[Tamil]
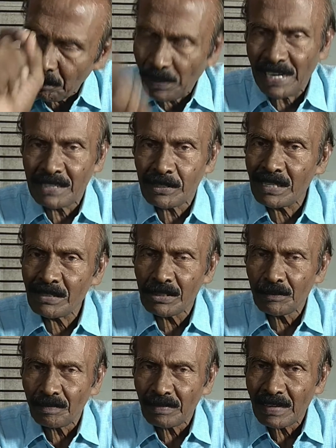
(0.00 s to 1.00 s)
பிளேசஸ்
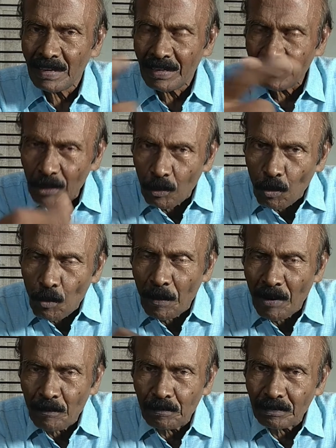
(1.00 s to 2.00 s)
இந்த குரூப்
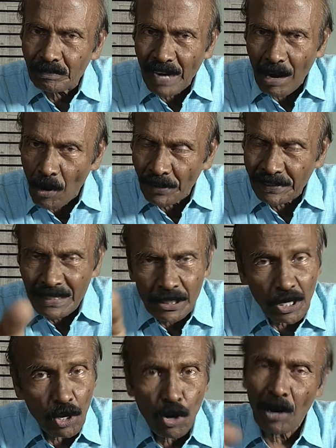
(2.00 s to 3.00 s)
ஆஃப்
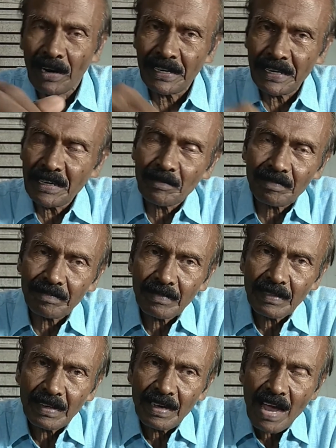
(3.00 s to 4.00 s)
ஆர்டிஸ்ட் காலனி
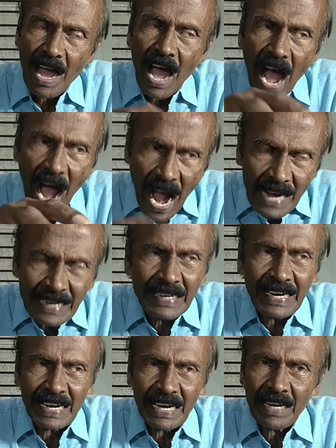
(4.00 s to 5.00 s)

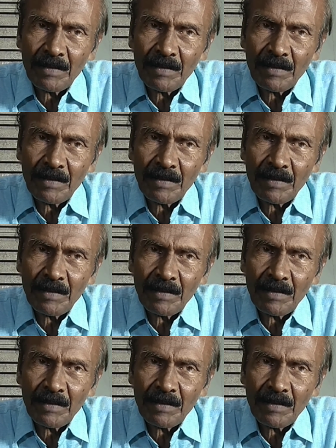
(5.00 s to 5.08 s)
அங்கே